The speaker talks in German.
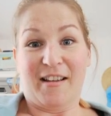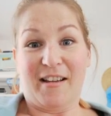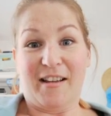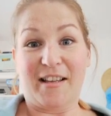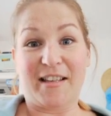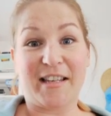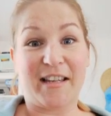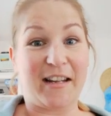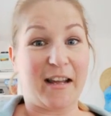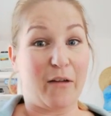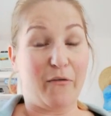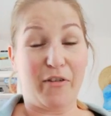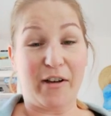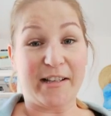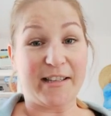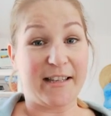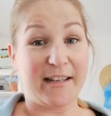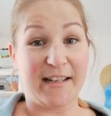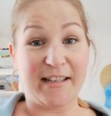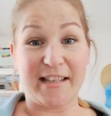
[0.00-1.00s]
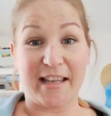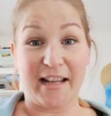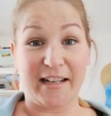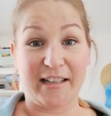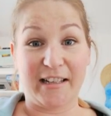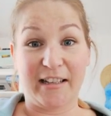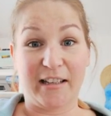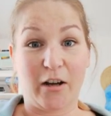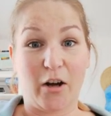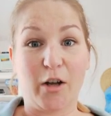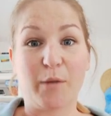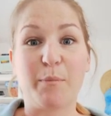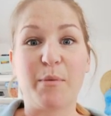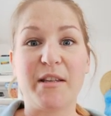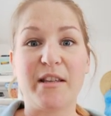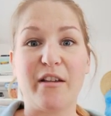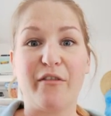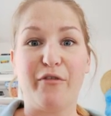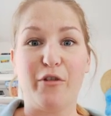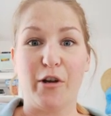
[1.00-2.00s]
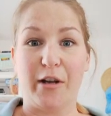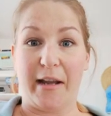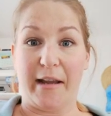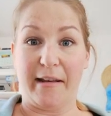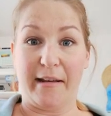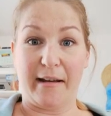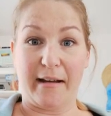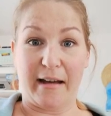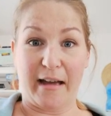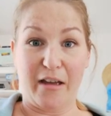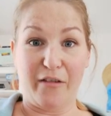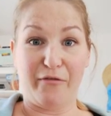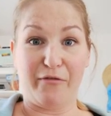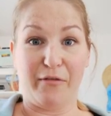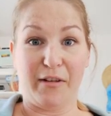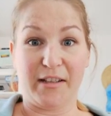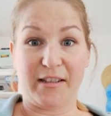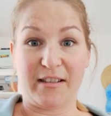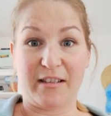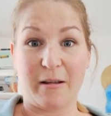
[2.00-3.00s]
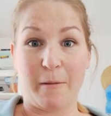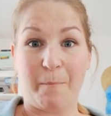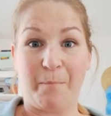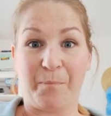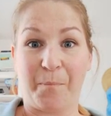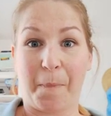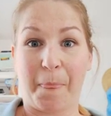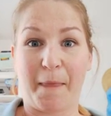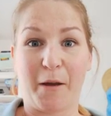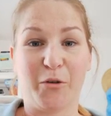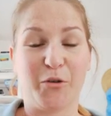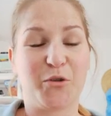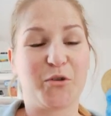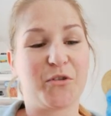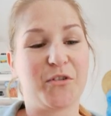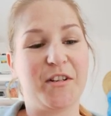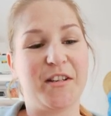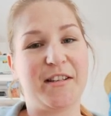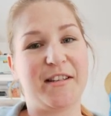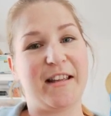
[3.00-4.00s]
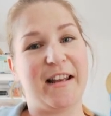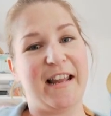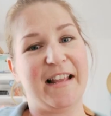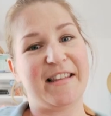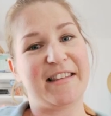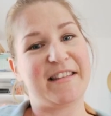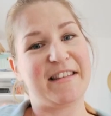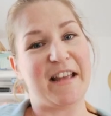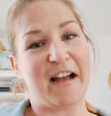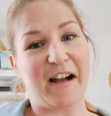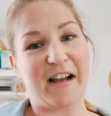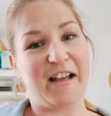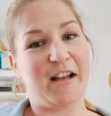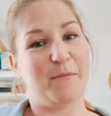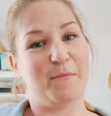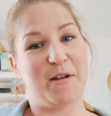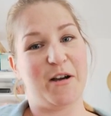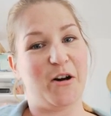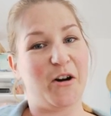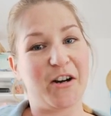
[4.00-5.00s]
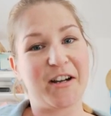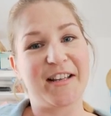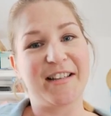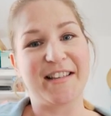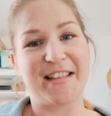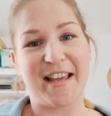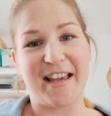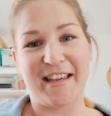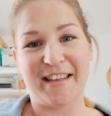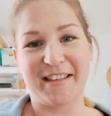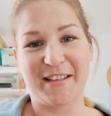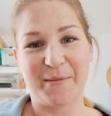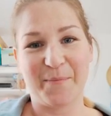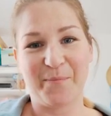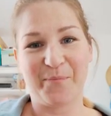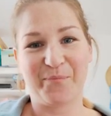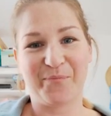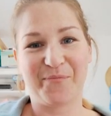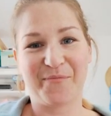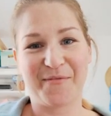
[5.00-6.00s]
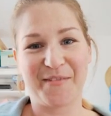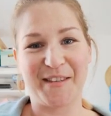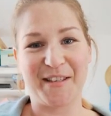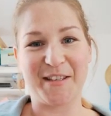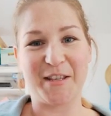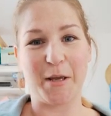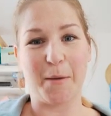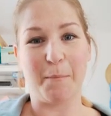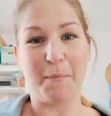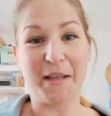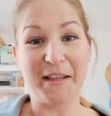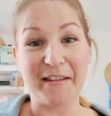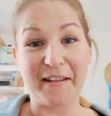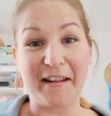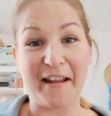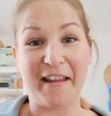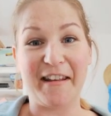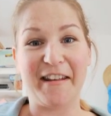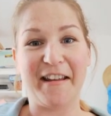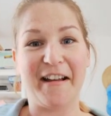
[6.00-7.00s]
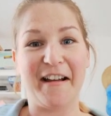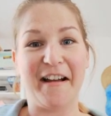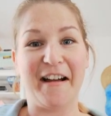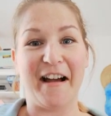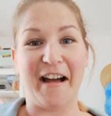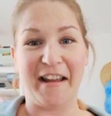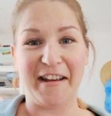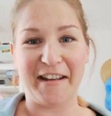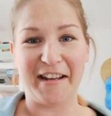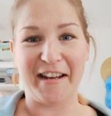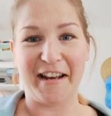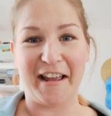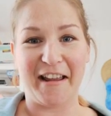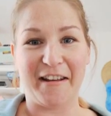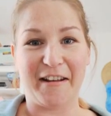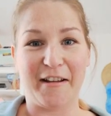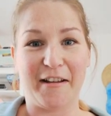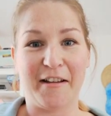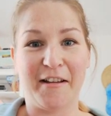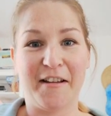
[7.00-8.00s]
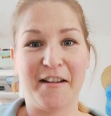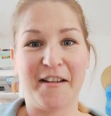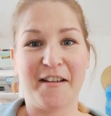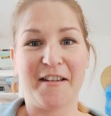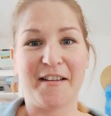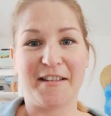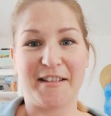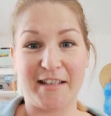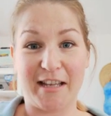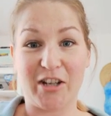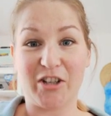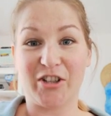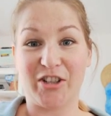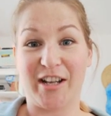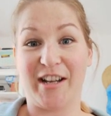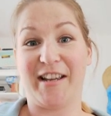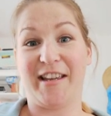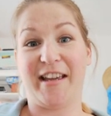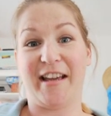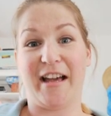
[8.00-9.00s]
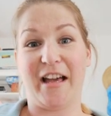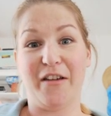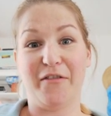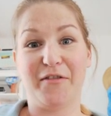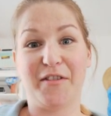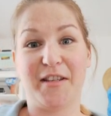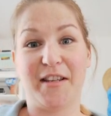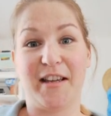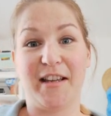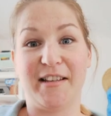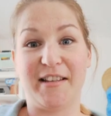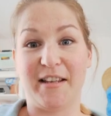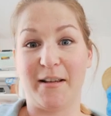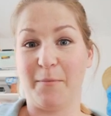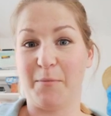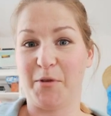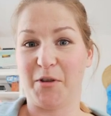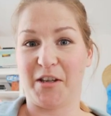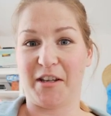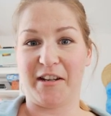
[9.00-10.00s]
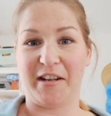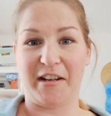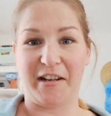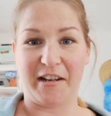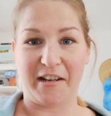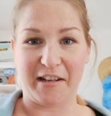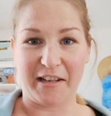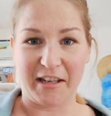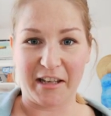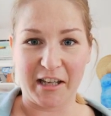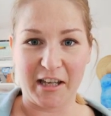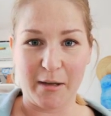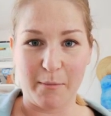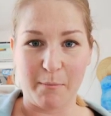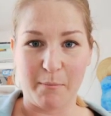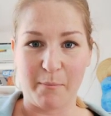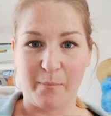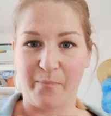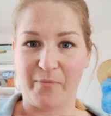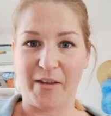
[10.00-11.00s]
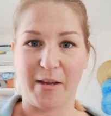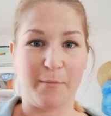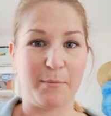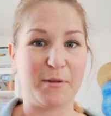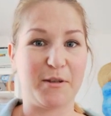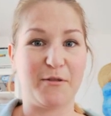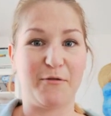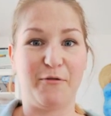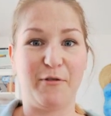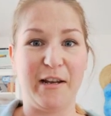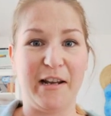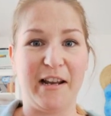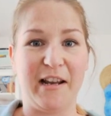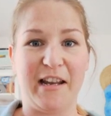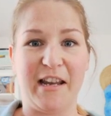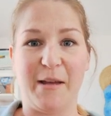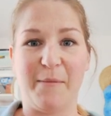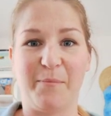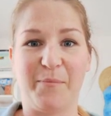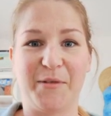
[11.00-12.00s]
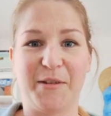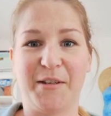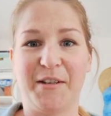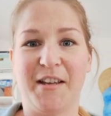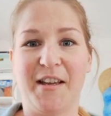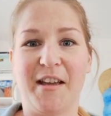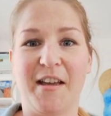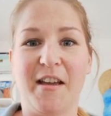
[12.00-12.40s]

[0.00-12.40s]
Es hat einfach seine Zeit gedauert, bis ihr füreinander reif wart. Und so diese letzten Jahre haben mir auch gezeigt, dass ihr miteinander, aneinander sehr stark gereift seid. Ihr habt euch aneinander gerieben, ihr habt viel erlebt.